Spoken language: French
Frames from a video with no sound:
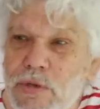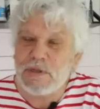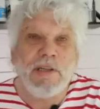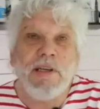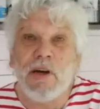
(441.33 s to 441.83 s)

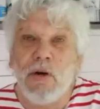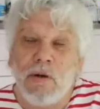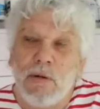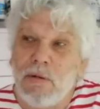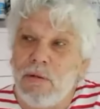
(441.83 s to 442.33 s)
C'est-à-dire,
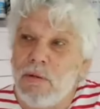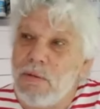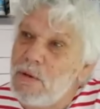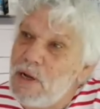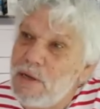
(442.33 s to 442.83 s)

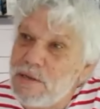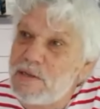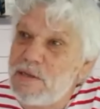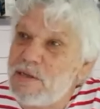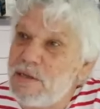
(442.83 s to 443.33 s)
euh,
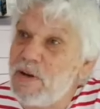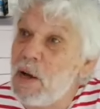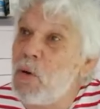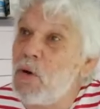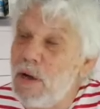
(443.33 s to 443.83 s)
si, si,
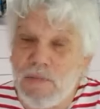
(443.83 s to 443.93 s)
vraiment,